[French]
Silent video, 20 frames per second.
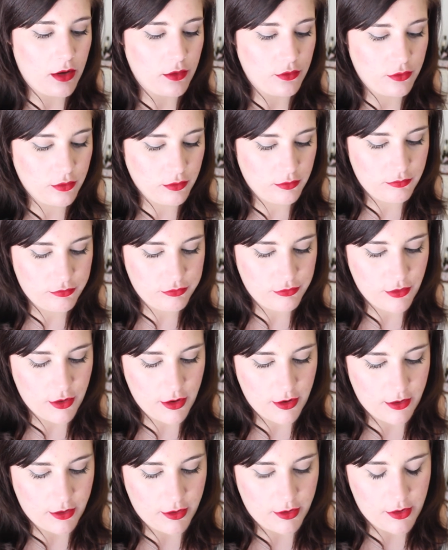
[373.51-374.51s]
de
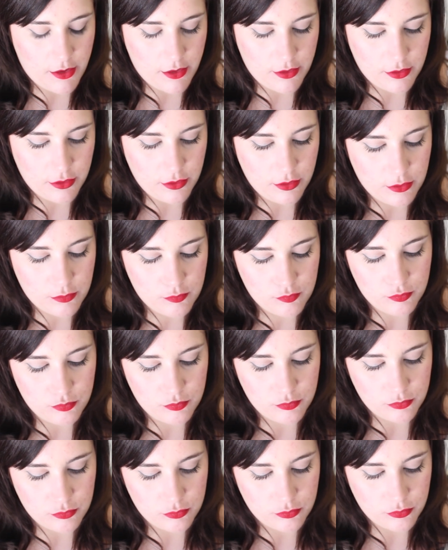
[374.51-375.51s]
couleur euh,
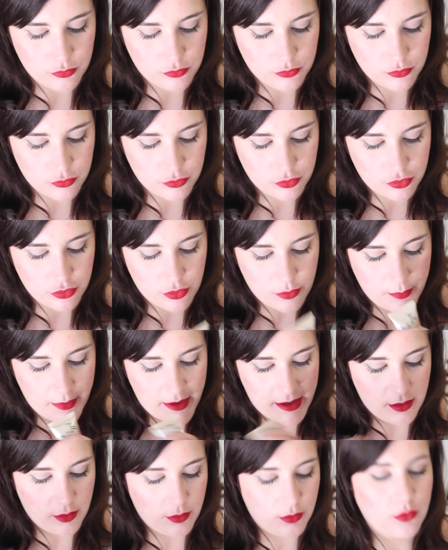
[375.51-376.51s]

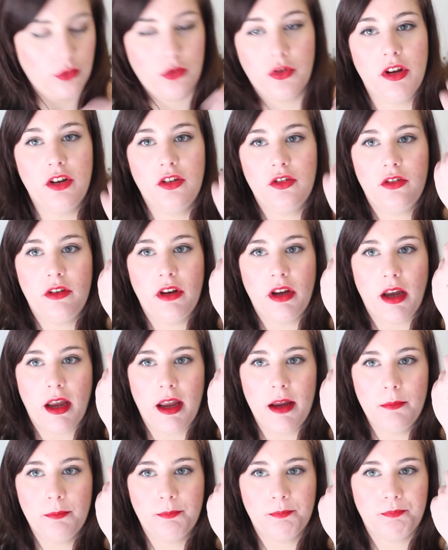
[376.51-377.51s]
champagne rosé je
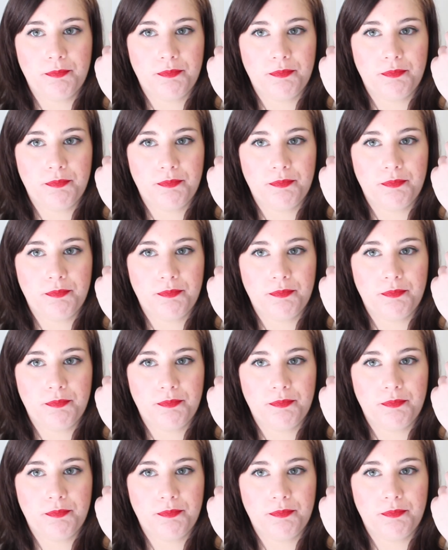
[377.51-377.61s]
dirais.